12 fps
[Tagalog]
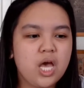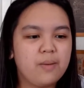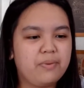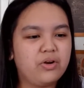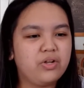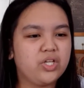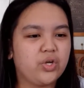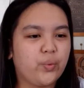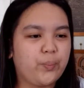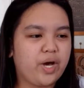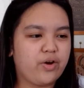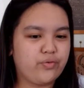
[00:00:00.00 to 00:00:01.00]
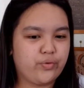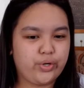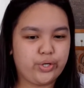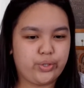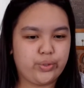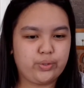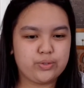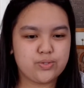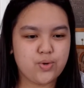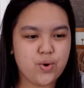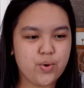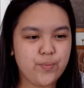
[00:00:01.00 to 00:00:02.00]
Pero hindi ko pa afford yun.
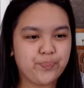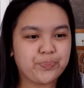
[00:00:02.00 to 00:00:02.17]
So,